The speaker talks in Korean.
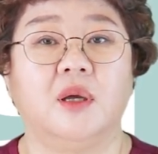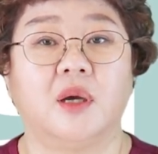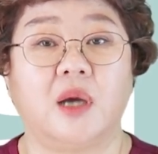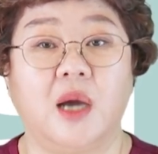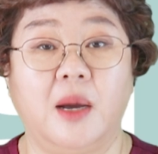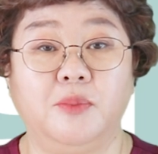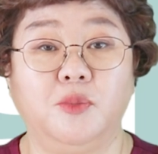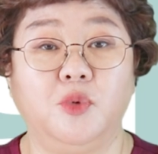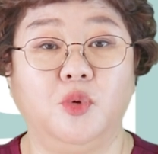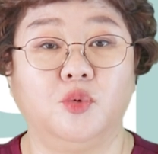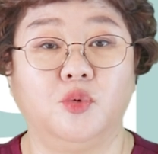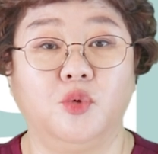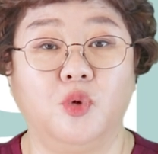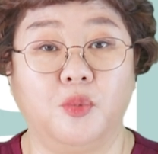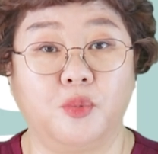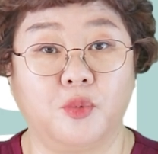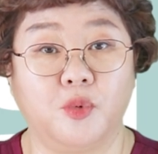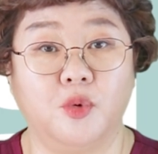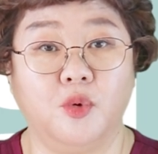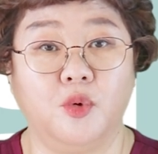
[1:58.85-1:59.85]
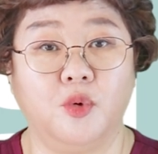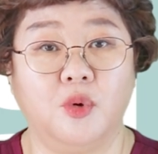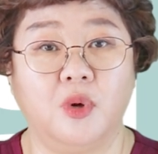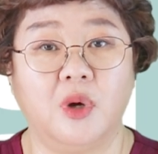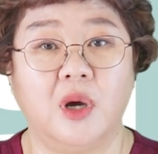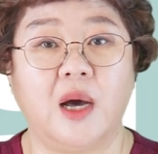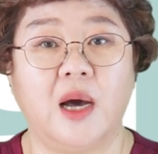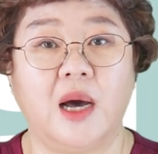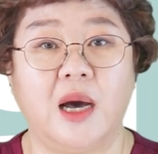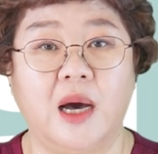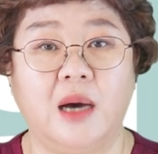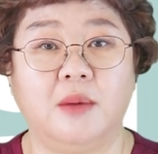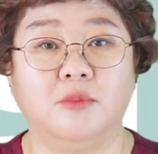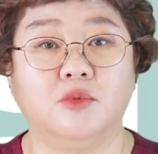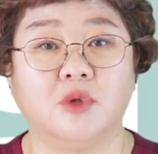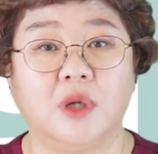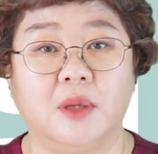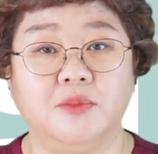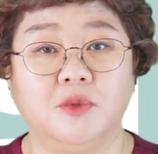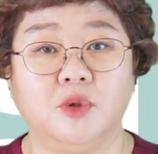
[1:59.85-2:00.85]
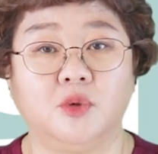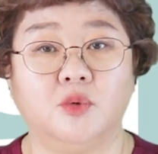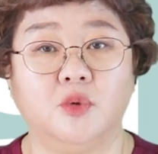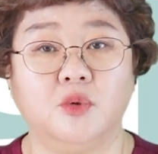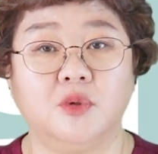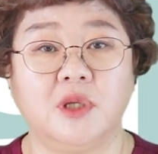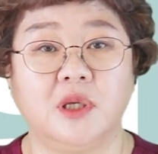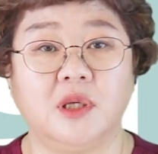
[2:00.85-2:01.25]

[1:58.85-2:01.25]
감동도 없고 아무 감정도